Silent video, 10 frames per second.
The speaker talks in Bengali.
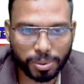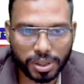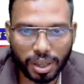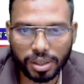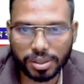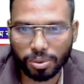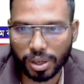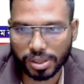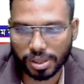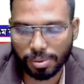অফিসিয়াল যে
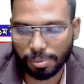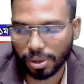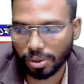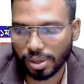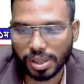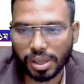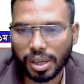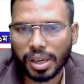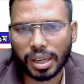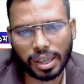হোয়াটসঅ্যাপ নাম্বার রয়েছে
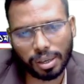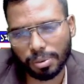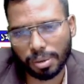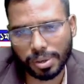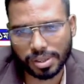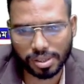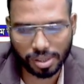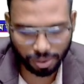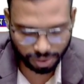এই নাম্বারে মেসেজ দাও